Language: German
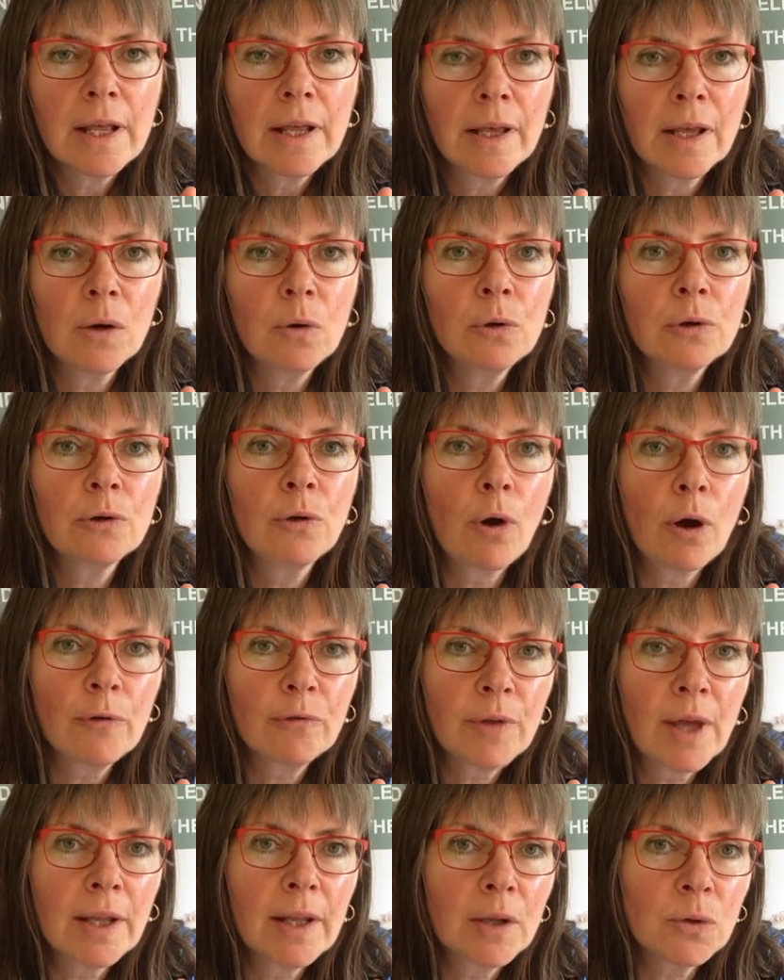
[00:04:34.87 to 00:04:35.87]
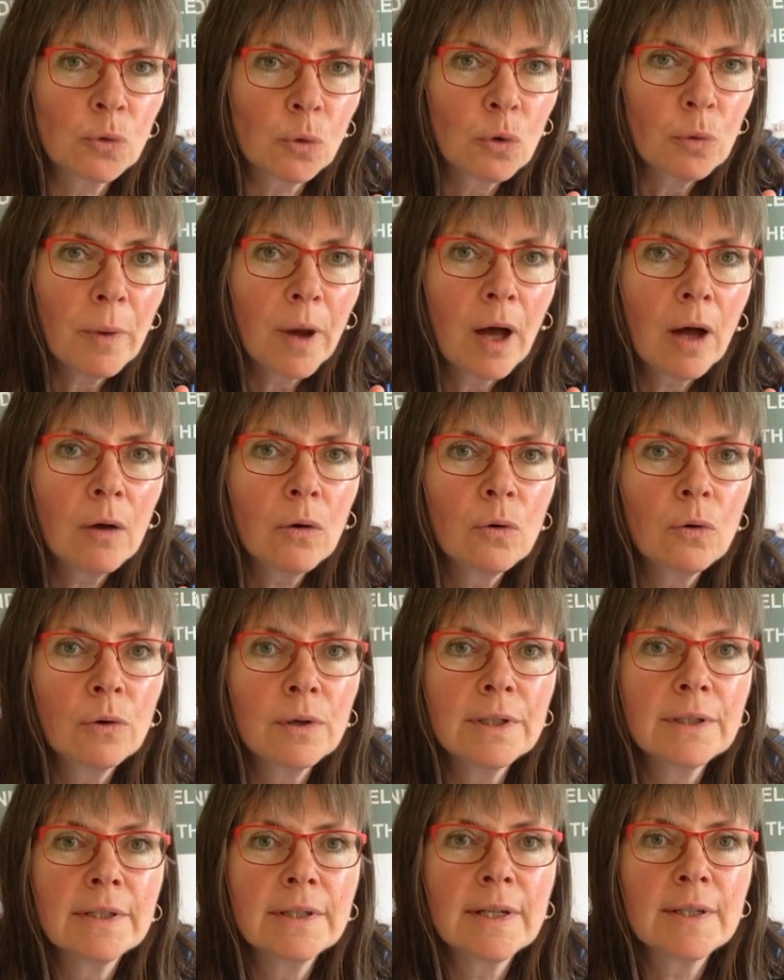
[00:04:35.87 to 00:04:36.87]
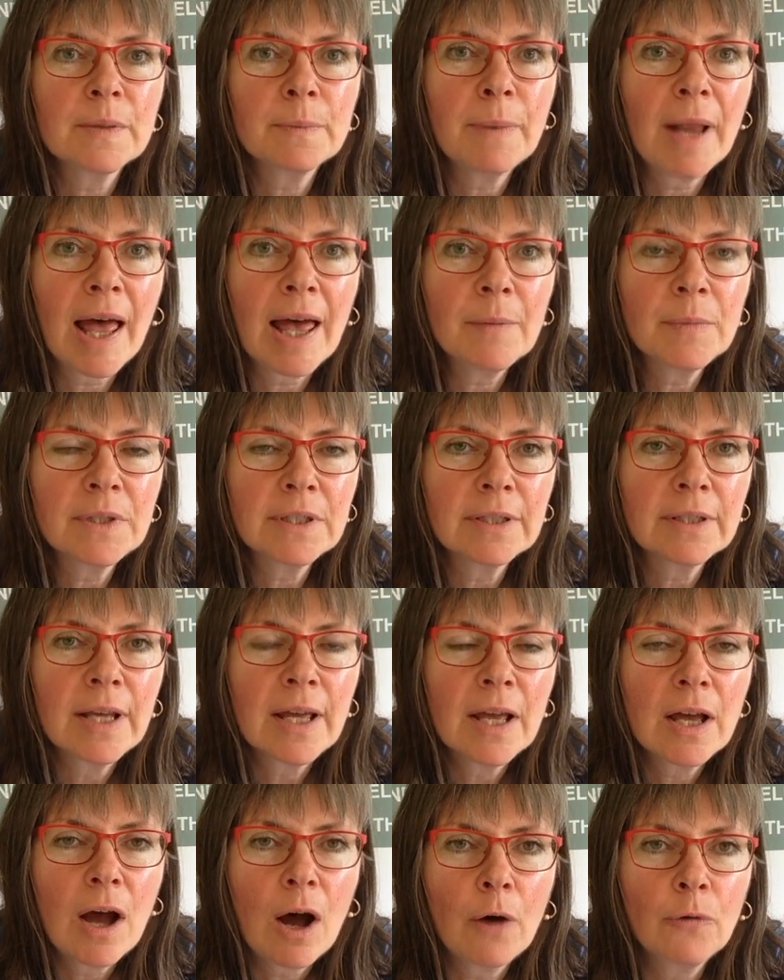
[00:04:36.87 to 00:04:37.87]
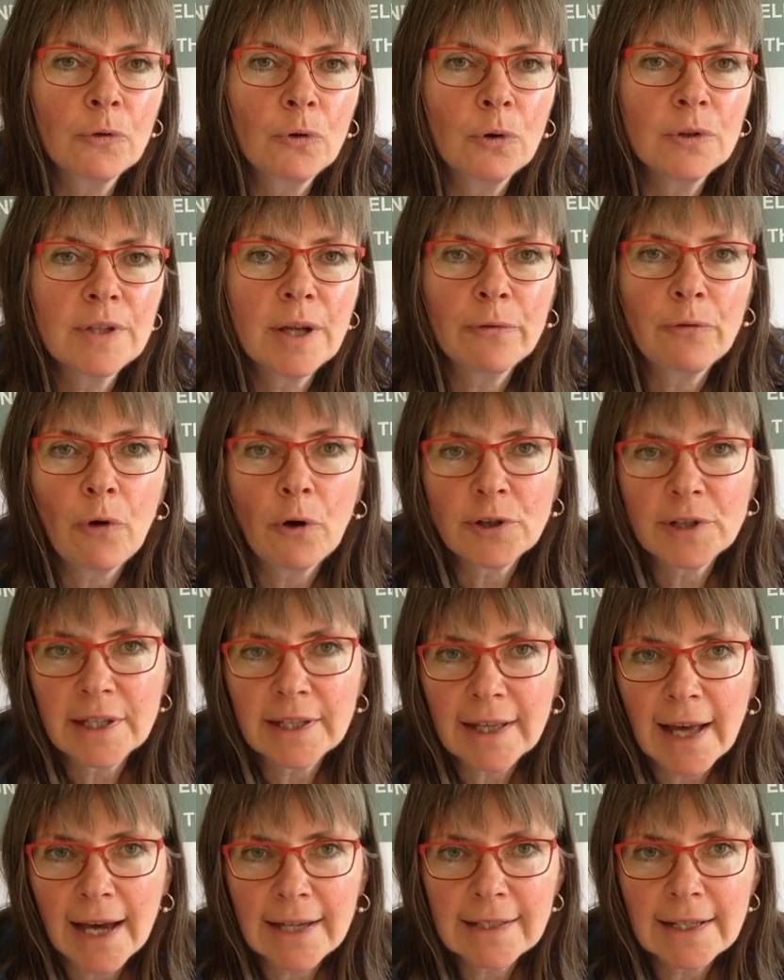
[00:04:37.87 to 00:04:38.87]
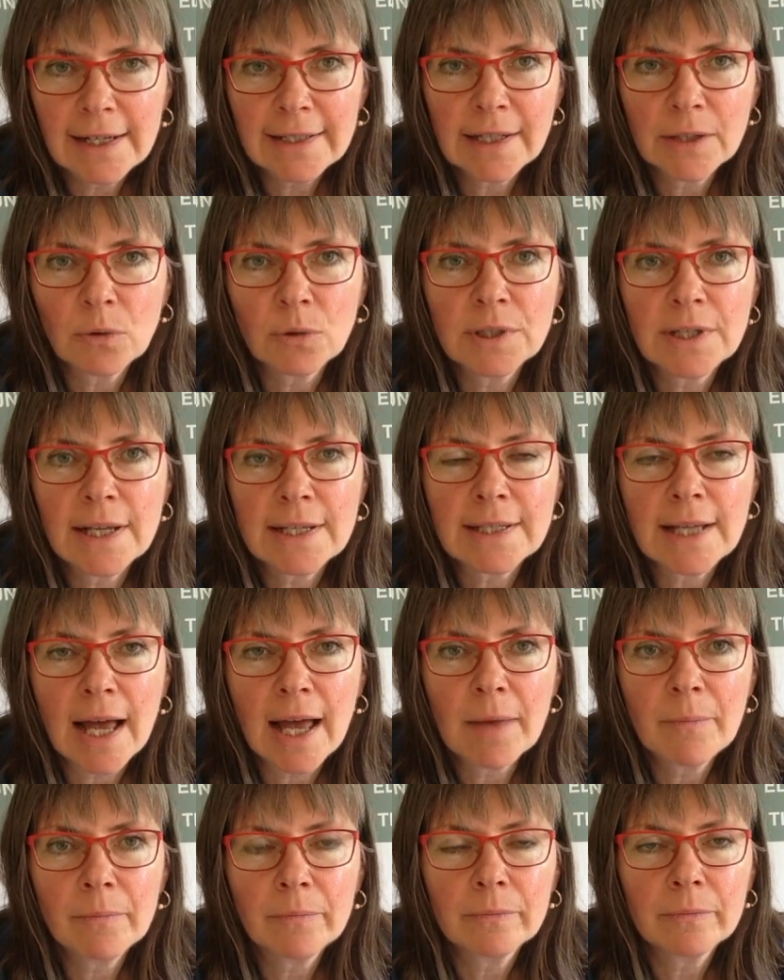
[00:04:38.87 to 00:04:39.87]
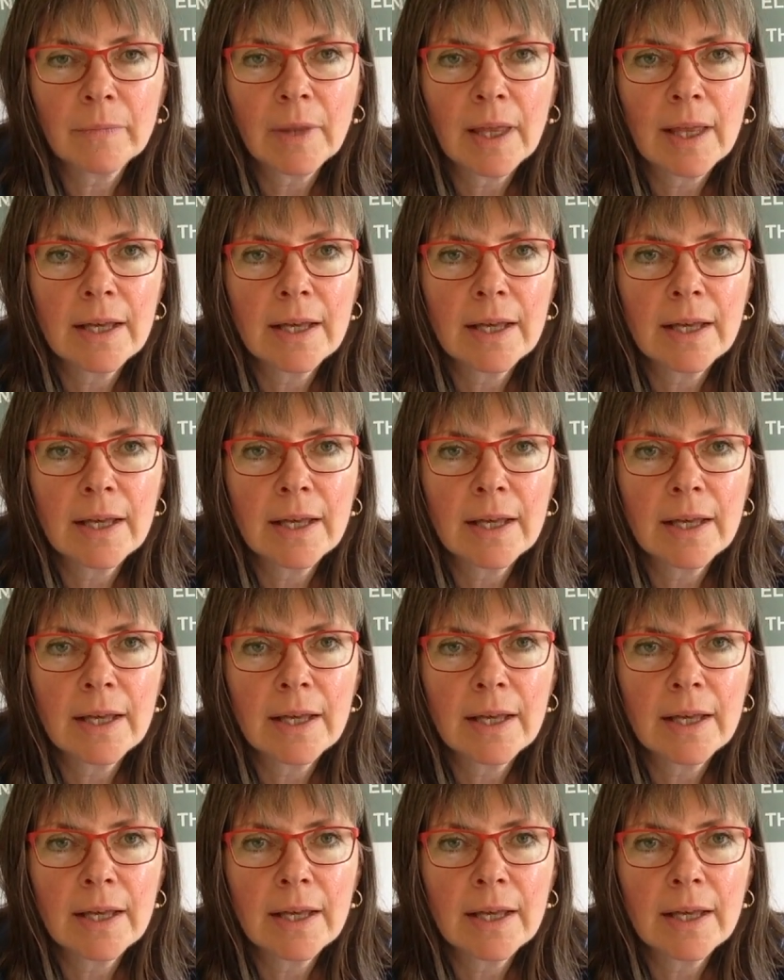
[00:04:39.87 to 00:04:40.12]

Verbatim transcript: Ihr Hund läuft dann da drüber und das bleibt aufgrund der Feuchtigkeit halt dann unter seinem